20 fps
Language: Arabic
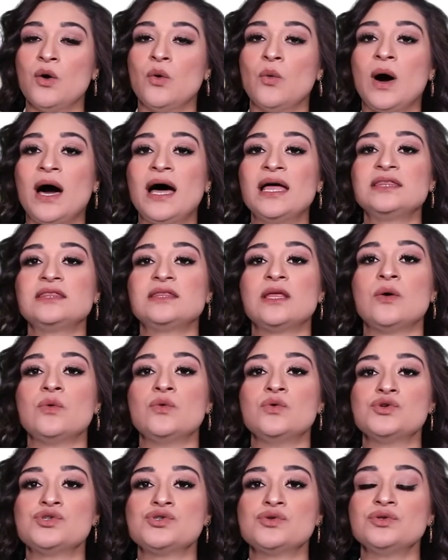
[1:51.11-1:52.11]
وحتى
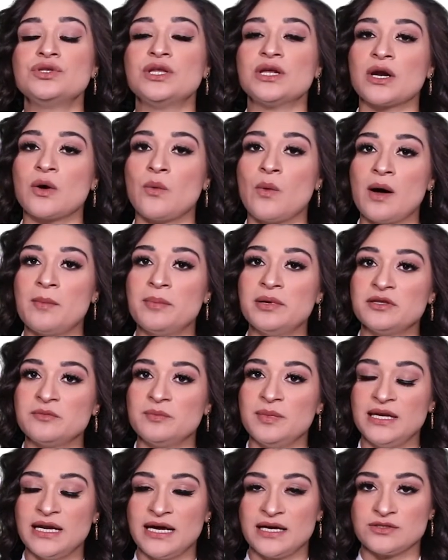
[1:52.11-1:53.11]
وجود الروابط
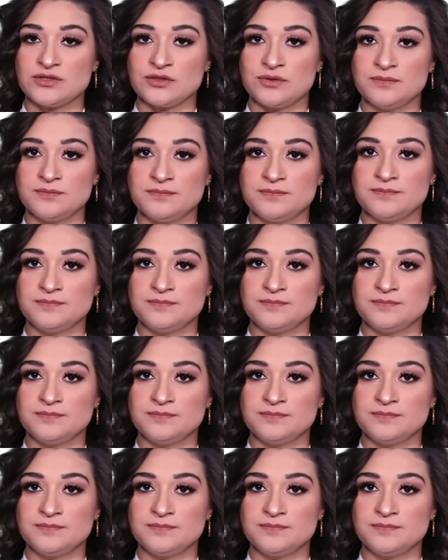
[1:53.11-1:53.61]
بيناتهم